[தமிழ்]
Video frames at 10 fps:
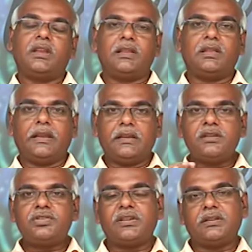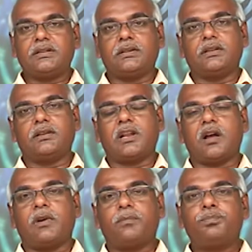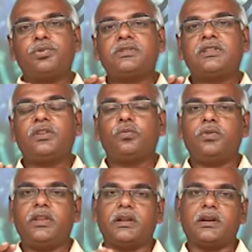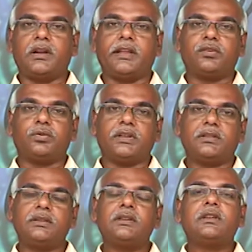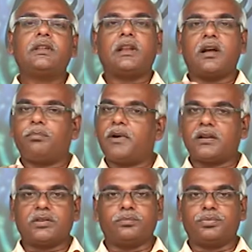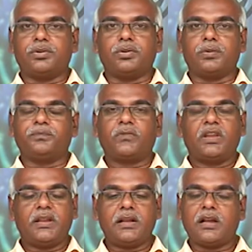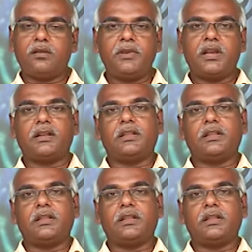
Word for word: இதில் இன்றைக்கு நாம் அப்போஸ்தல ஊழியங்களை குறித்து நாம் பார்க்க போகிறோம் என கருமையான